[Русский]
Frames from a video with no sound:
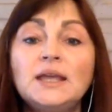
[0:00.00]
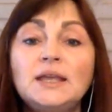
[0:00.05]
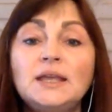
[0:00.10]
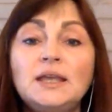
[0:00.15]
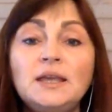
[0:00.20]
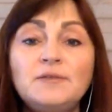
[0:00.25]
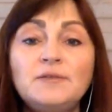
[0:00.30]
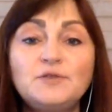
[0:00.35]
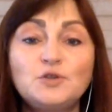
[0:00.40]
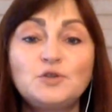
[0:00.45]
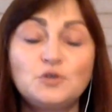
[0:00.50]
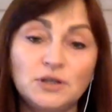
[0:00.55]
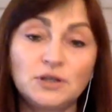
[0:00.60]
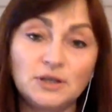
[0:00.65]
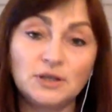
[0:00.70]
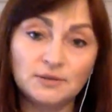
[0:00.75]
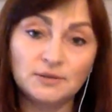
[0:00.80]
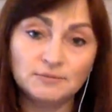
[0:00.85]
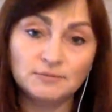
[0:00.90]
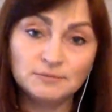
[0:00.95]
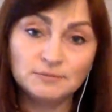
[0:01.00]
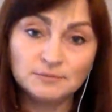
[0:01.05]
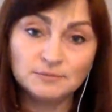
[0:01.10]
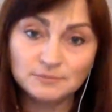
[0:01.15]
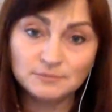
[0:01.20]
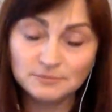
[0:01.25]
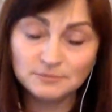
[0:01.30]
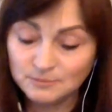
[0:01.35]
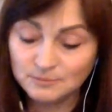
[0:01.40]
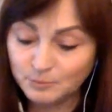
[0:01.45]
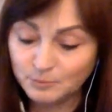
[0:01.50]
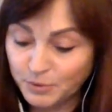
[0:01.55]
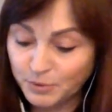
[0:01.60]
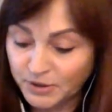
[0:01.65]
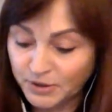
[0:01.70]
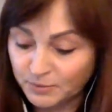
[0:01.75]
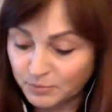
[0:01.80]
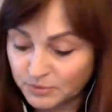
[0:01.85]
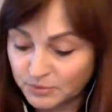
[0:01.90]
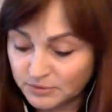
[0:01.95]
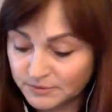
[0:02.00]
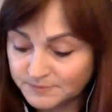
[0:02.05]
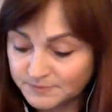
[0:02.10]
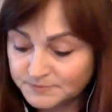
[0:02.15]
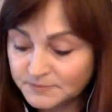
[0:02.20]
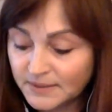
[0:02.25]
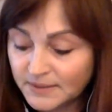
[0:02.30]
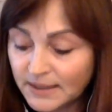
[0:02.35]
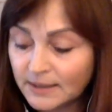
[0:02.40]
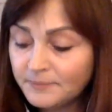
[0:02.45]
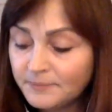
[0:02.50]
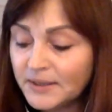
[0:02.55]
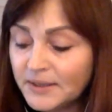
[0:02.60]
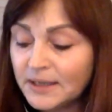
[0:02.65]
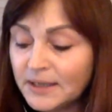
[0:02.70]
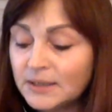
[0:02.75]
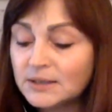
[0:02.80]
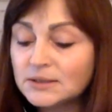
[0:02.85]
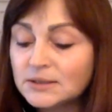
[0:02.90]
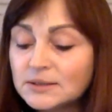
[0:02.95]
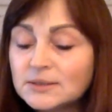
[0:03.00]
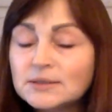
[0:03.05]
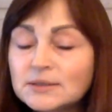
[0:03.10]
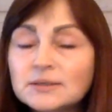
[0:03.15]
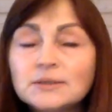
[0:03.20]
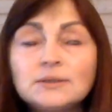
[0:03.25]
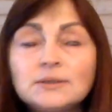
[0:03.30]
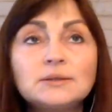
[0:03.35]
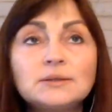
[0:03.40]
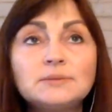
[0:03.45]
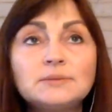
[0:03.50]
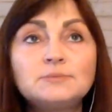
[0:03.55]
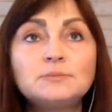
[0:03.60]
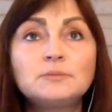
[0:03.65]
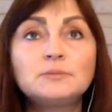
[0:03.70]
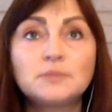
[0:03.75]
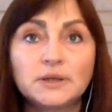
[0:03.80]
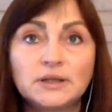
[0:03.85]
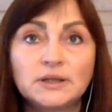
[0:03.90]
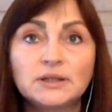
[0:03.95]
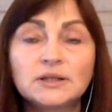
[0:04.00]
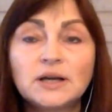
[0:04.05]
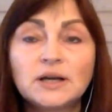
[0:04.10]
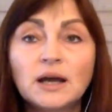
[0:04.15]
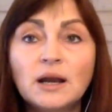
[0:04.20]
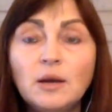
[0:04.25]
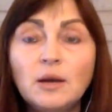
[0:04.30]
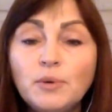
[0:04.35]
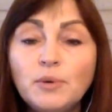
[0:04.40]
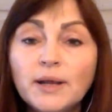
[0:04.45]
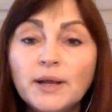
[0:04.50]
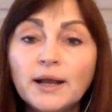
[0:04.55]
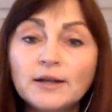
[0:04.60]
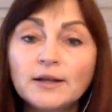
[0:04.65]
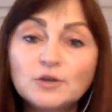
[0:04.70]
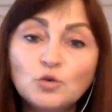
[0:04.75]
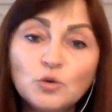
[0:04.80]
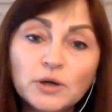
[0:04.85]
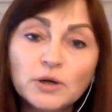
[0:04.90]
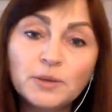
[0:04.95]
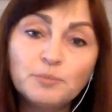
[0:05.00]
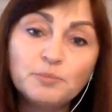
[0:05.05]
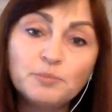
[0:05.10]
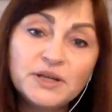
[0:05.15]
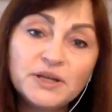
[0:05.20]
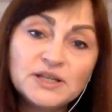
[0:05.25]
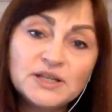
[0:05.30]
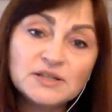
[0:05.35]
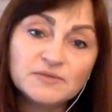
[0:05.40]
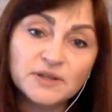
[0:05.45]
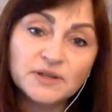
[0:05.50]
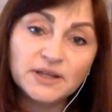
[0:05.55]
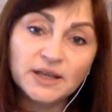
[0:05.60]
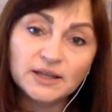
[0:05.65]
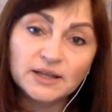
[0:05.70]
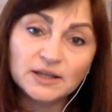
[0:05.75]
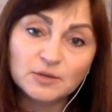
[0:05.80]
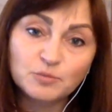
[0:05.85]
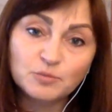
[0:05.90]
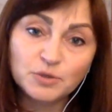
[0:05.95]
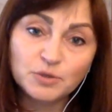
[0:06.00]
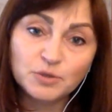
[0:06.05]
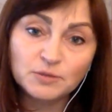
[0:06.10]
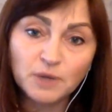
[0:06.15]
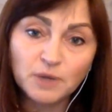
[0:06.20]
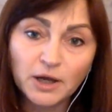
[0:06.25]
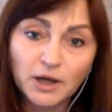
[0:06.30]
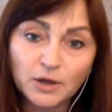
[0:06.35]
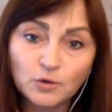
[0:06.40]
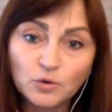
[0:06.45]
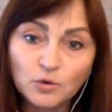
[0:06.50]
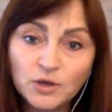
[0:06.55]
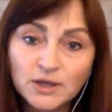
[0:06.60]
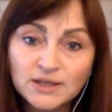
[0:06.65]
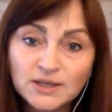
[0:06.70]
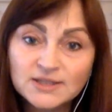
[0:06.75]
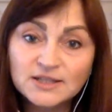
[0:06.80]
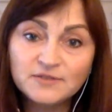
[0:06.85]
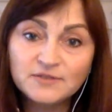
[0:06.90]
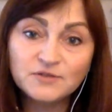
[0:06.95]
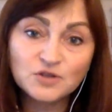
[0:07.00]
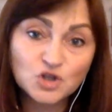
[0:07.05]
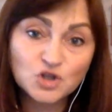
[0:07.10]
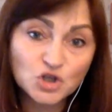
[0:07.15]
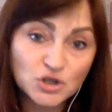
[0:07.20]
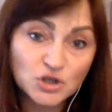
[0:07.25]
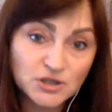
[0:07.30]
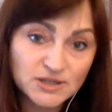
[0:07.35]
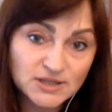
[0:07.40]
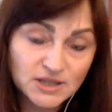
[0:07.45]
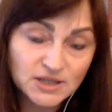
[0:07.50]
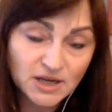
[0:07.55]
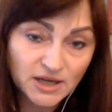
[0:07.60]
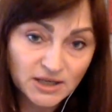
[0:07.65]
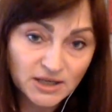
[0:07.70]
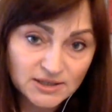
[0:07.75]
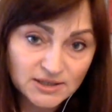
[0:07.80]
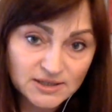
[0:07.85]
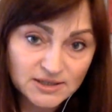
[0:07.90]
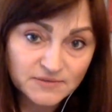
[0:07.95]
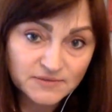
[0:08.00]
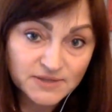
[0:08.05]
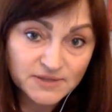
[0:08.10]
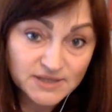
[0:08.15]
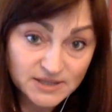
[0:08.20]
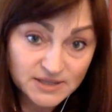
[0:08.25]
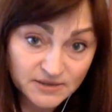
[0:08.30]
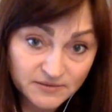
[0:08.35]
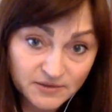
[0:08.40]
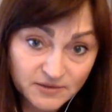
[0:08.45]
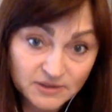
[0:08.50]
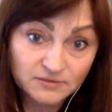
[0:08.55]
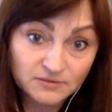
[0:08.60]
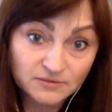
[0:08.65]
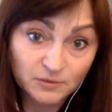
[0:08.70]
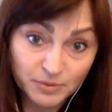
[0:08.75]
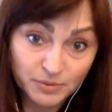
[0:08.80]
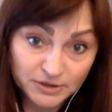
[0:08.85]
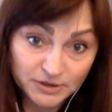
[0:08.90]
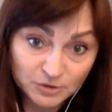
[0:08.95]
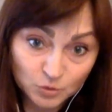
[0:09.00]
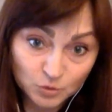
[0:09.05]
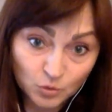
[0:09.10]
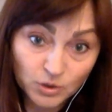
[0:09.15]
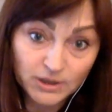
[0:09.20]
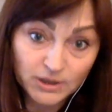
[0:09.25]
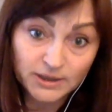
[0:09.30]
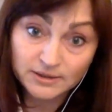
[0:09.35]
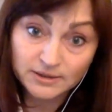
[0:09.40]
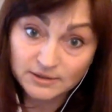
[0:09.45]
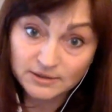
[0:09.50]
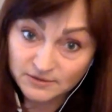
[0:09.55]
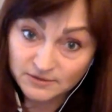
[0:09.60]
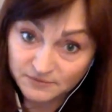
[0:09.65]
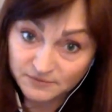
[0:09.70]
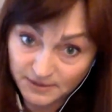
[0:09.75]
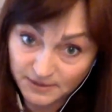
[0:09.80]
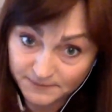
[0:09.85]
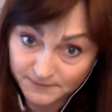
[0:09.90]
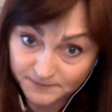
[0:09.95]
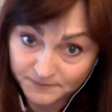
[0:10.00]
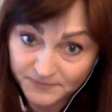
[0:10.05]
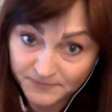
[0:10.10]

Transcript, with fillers: И все-таки прибыл да, этот, эм, этот корабль, который призван, я так понимаю, завершить строительство «Северного потока-2».